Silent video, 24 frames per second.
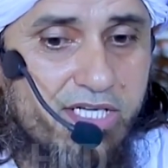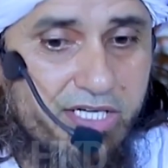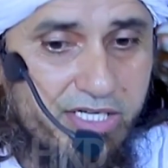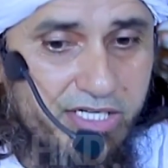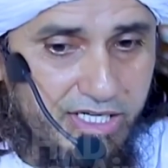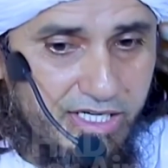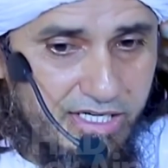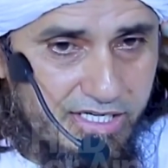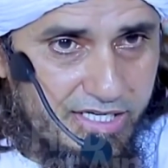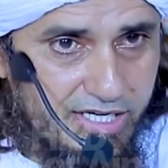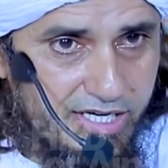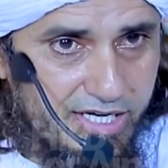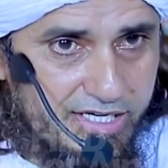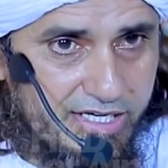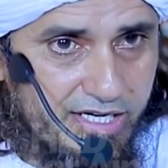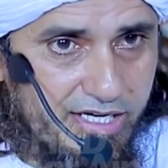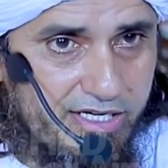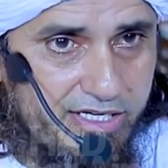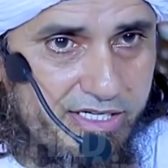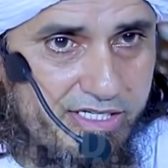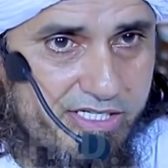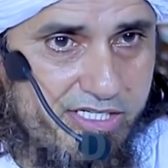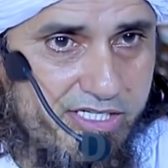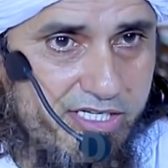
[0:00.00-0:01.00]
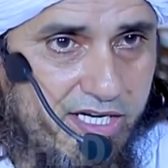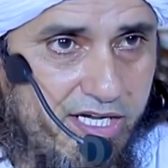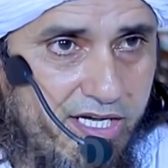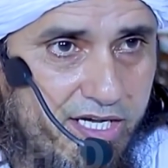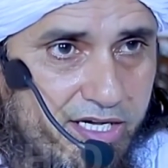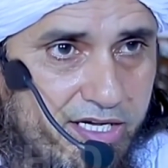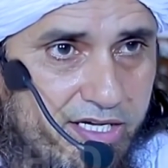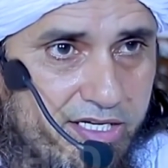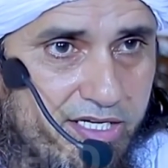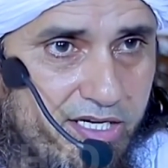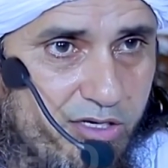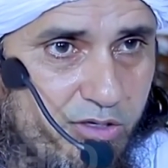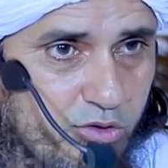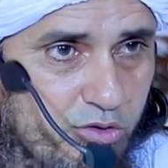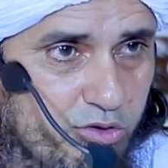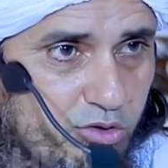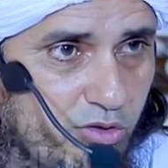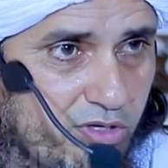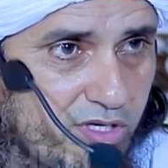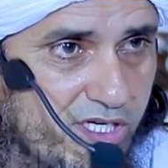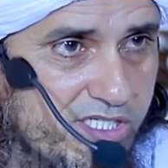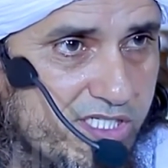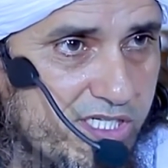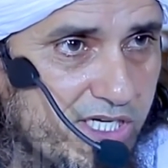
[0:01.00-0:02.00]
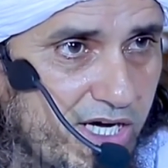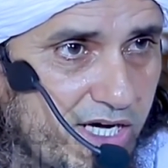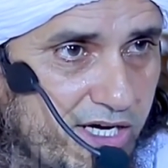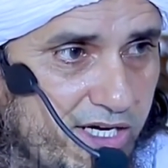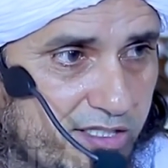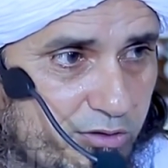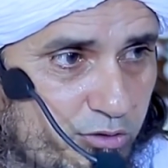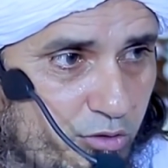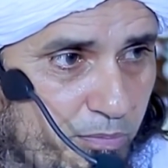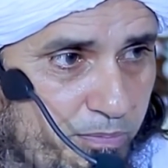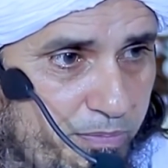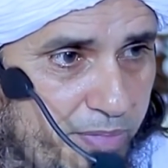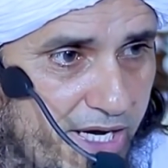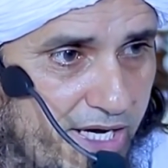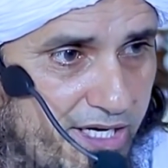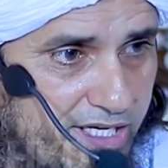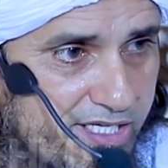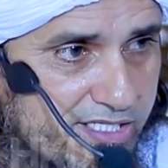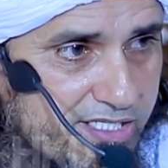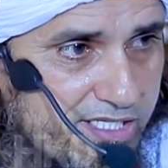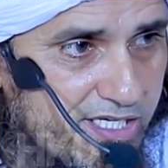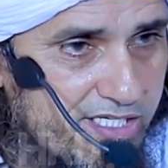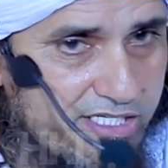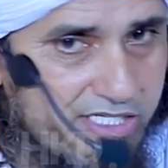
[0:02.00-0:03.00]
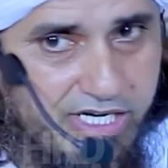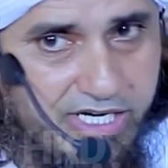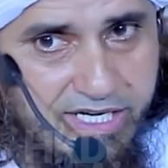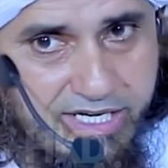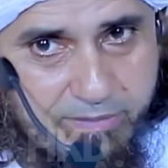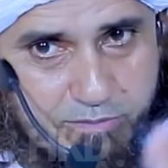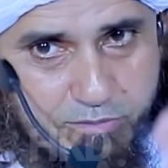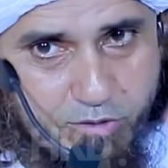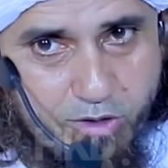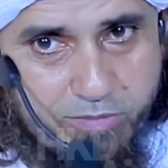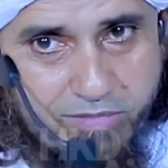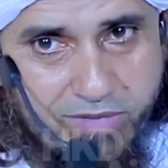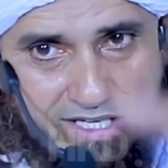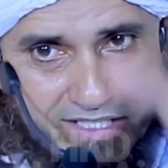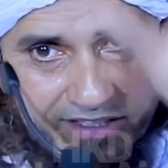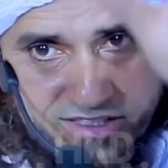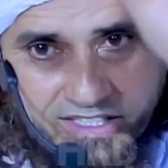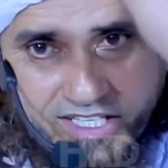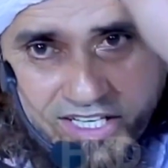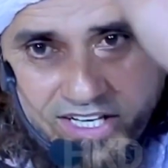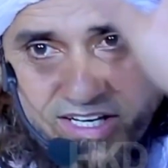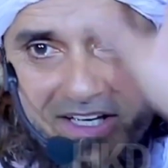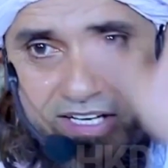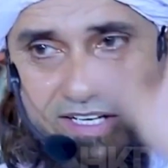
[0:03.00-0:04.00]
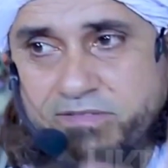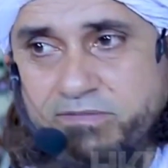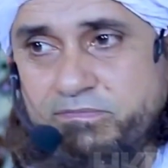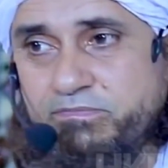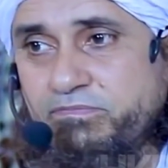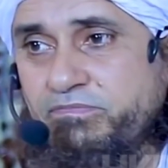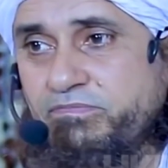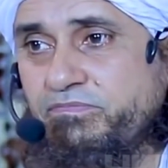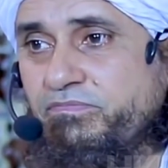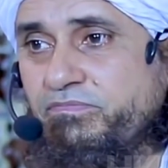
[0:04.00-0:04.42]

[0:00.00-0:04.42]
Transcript: जिनकी ये ये लिस्ट है यहूद नसारा तो पहले से सेटअप को मानते हैं